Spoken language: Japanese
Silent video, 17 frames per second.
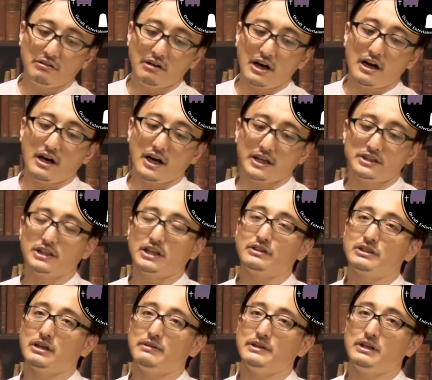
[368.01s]
は八
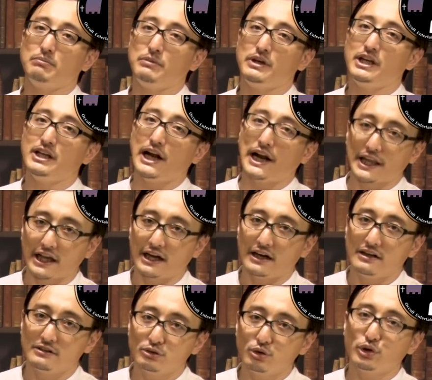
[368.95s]
尺様に見入られた
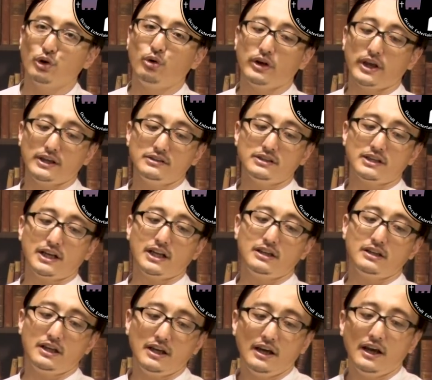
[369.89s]
と表現され
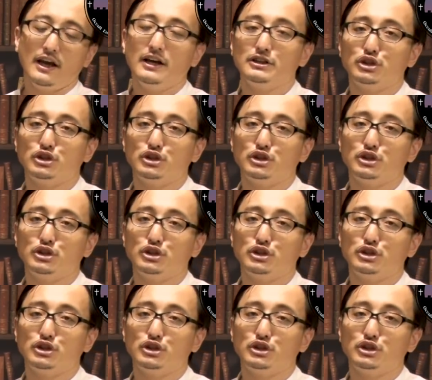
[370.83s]
て